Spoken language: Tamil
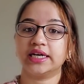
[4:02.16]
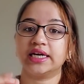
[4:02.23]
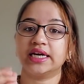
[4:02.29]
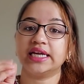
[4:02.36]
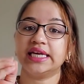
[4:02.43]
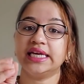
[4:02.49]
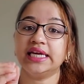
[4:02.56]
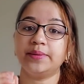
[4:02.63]
இருக்கிற
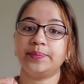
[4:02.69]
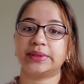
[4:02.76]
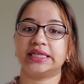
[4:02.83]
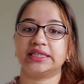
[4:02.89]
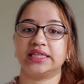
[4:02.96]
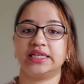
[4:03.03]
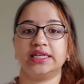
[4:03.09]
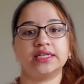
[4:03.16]

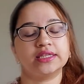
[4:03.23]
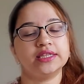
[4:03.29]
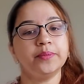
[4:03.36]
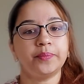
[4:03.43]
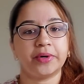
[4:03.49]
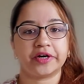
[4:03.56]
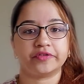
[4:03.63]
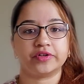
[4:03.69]
ஈரப்பதத்திலிருந்து
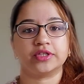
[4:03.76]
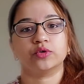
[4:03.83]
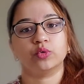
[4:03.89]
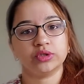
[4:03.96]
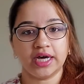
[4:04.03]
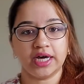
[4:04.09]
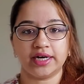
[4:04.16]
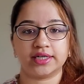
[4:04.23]
பரவுது
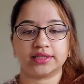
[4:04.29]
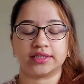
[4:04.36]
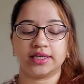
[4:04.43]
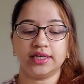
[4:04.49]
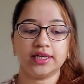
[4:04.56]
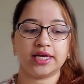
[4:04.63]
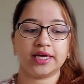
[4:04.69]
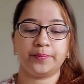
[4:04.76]

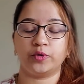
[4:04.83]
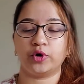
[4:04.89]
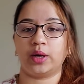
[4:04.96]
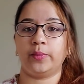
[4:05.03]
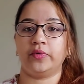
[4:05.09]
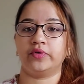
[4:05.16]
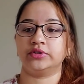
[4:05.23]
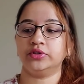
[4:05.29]
உதாரணத்துக்கு இப்போது
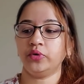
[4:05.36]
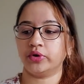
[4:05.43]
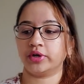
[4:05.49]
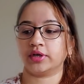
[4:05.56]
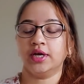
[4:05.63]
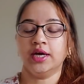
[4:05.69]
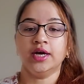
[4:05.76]
நம்ம வந்து ஒரு